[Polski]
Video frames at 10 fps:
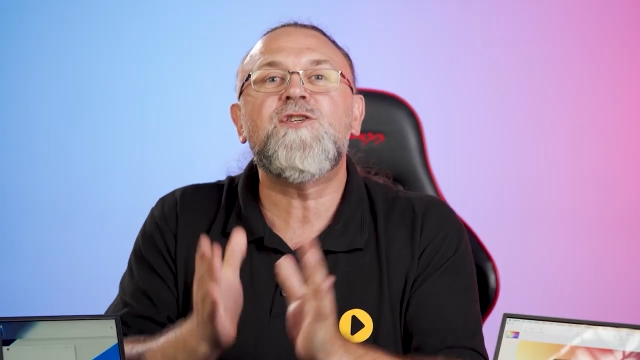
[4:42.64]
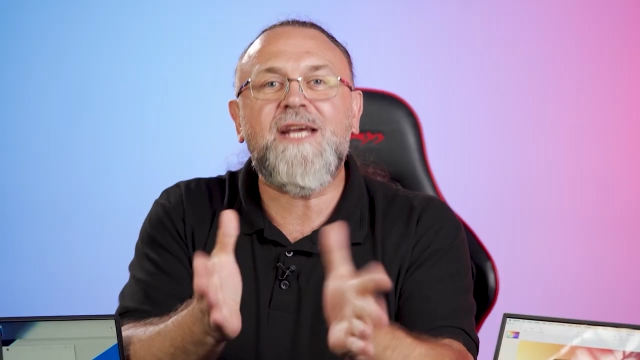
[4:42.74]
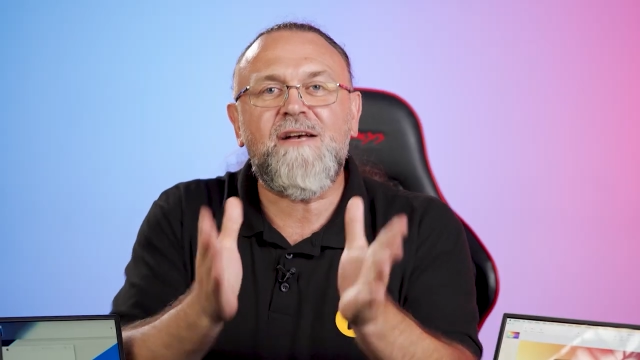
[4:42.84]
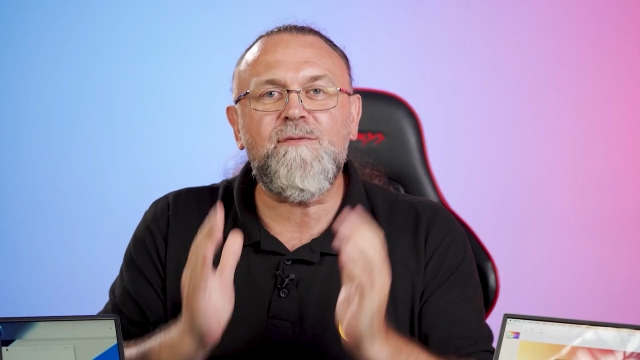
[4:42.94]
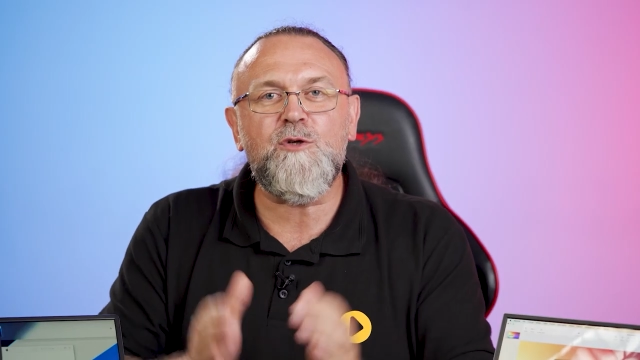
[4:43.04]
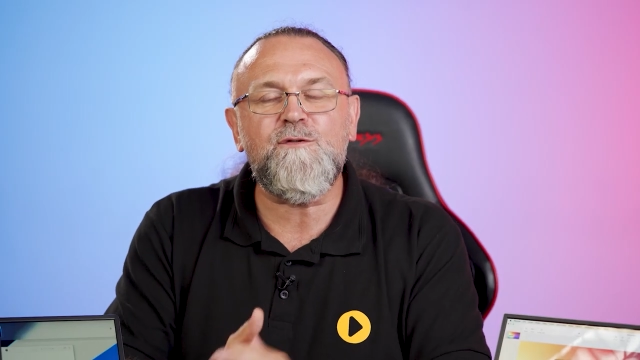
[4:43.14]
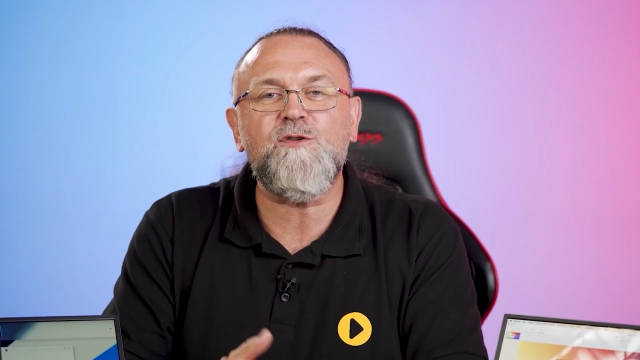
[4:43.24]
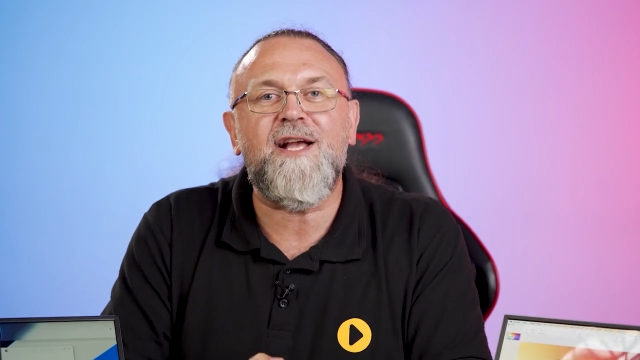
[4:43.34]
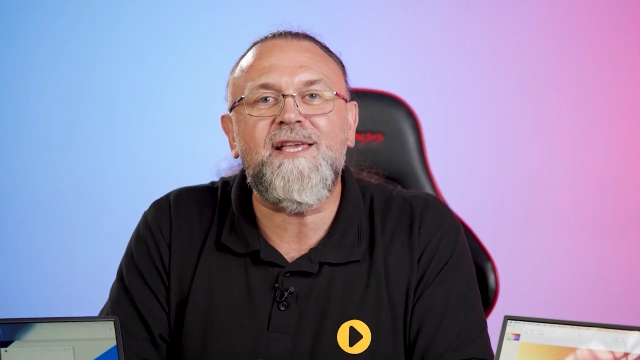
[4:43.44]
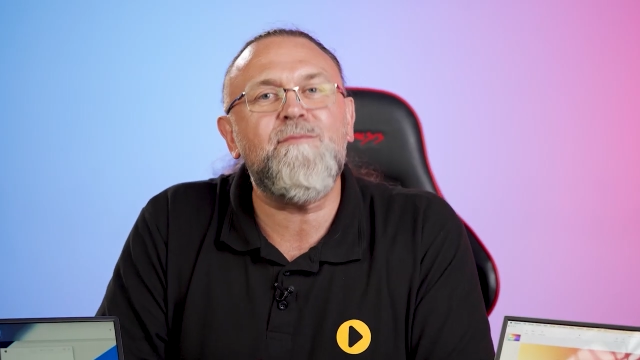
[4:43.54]
Ciekawym
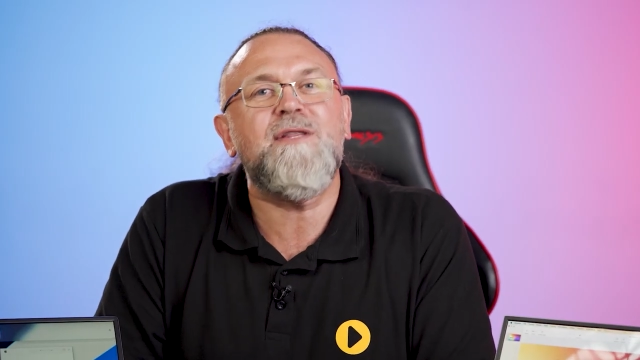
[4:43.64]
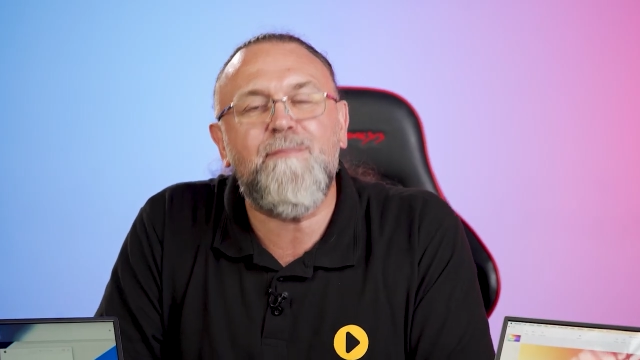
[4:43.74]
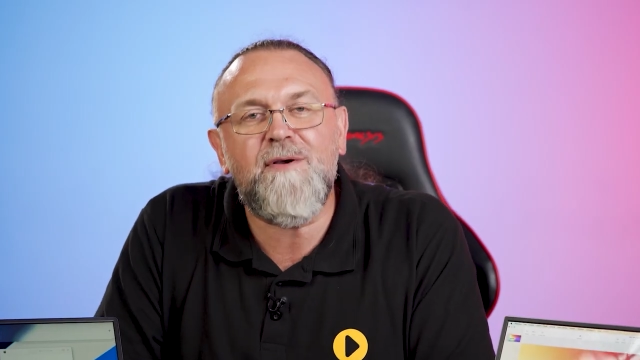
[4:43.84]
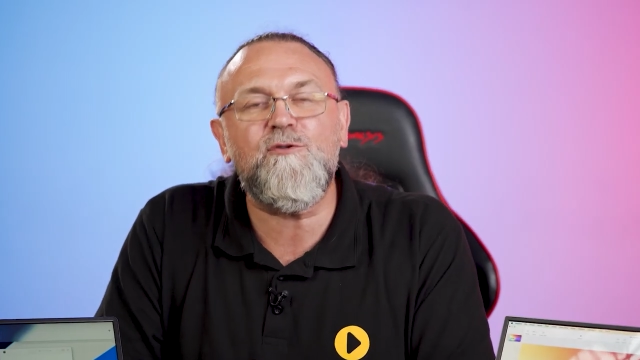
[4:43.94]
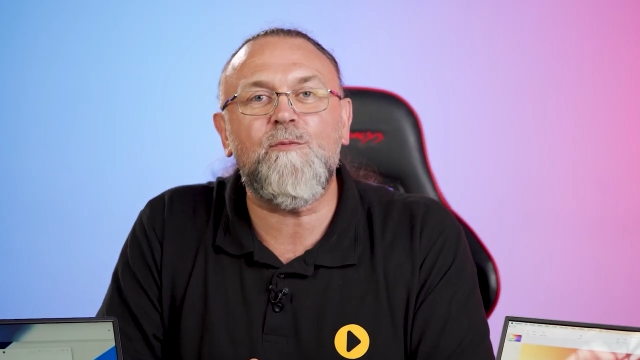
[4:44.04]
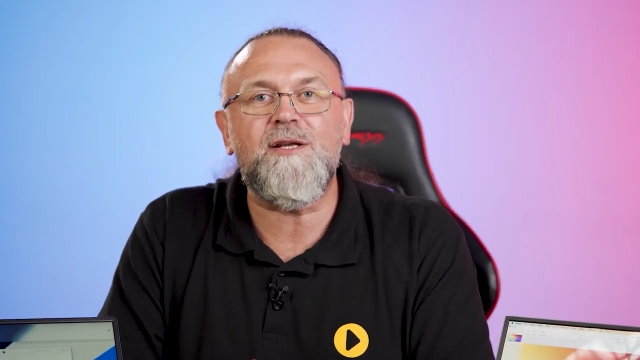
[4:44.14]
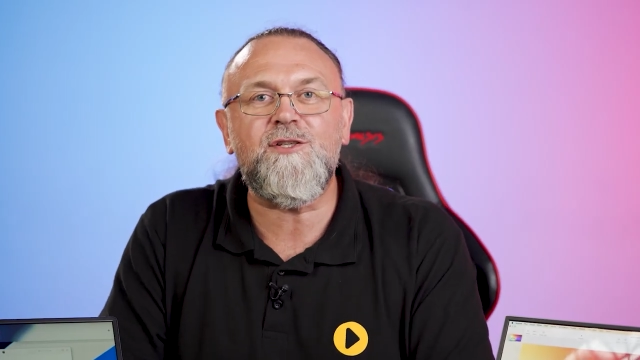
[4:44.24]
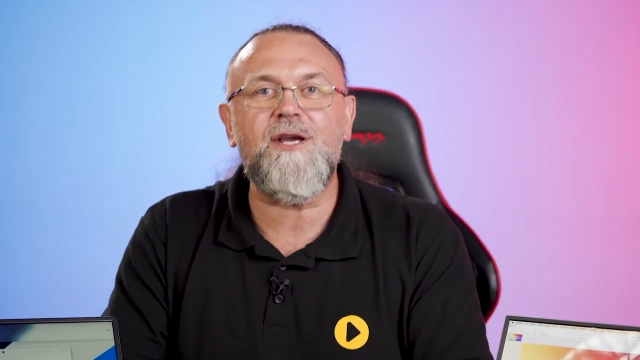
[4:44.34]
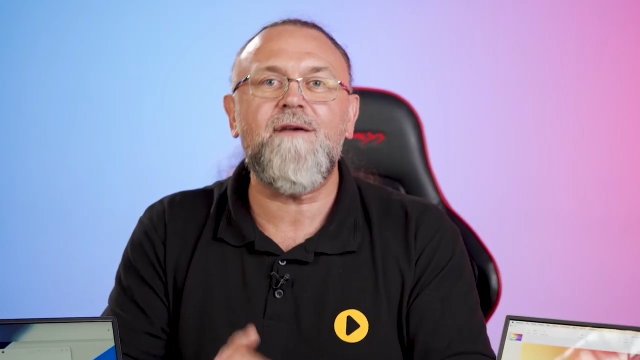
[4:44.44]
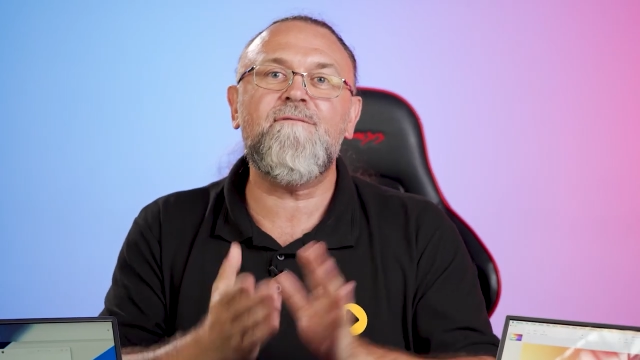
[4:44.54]
rozwiązaniem na pewno
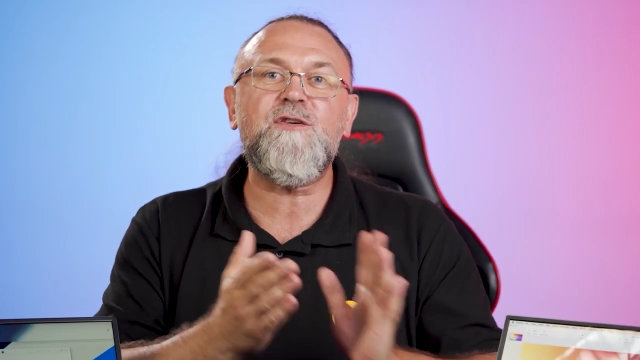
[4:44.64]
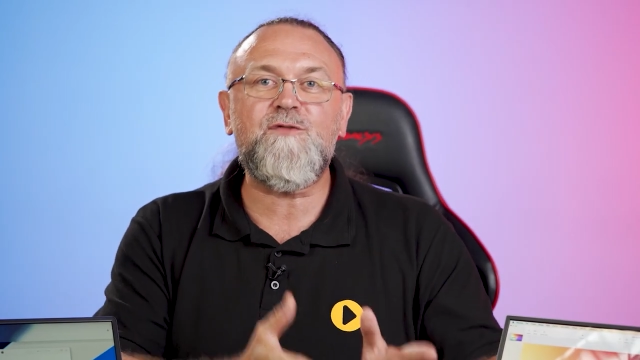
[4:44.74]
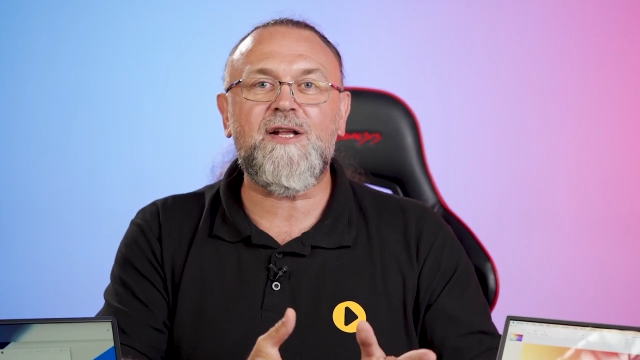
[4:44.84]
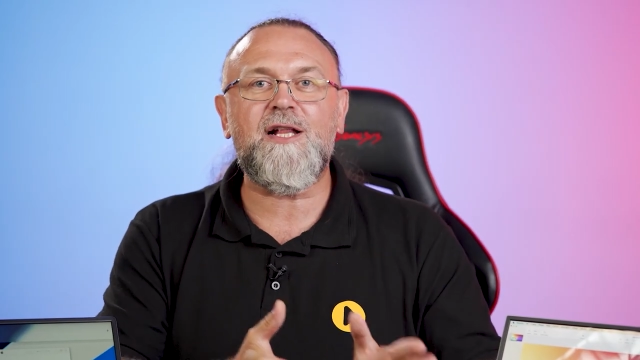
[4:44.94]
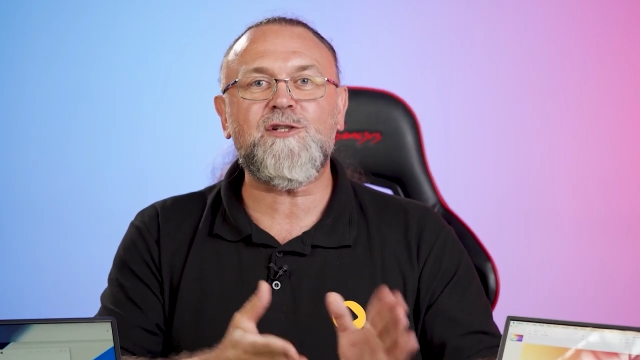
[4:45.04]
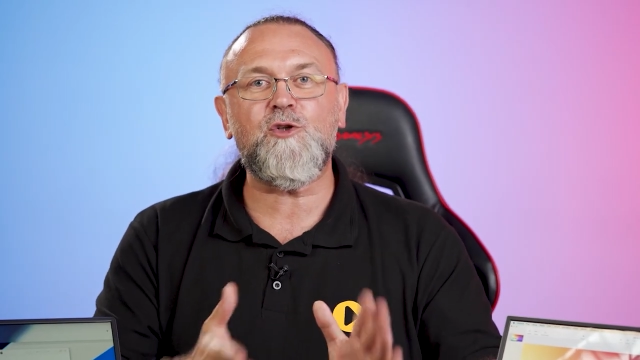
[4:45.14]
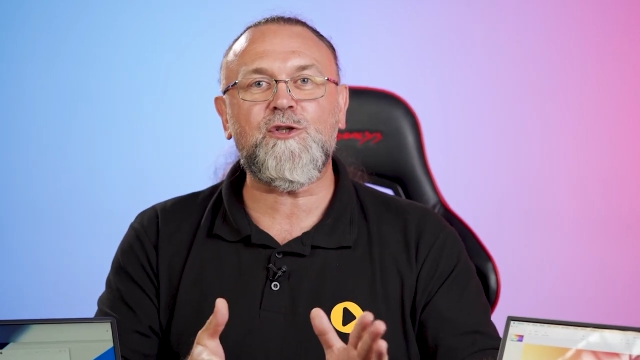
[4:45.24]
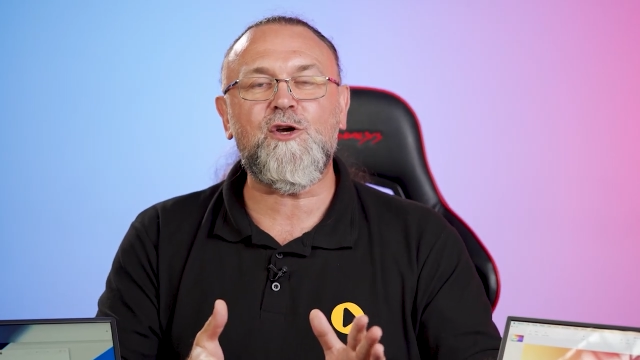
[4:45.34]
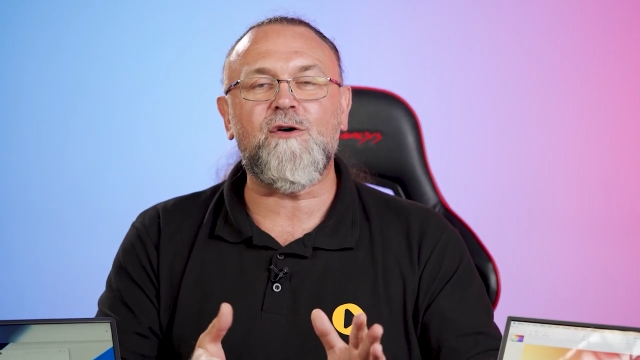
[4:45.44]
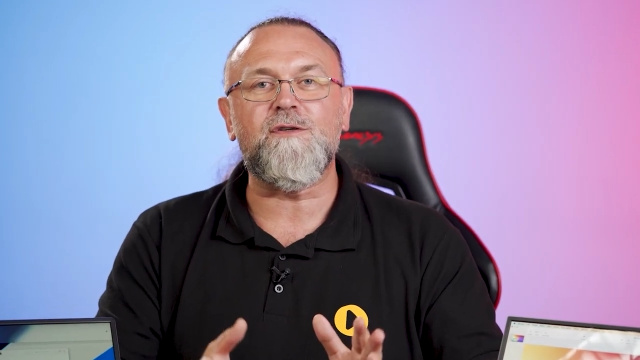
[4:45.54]
będzie wyświetlacz
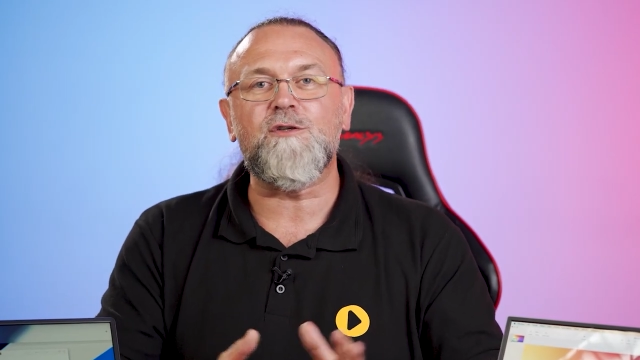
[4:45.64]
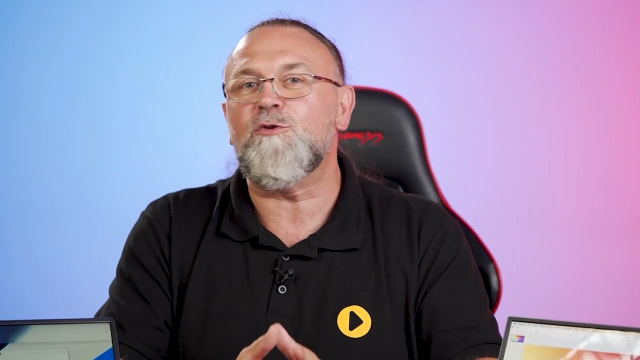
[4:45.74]
dotykowy,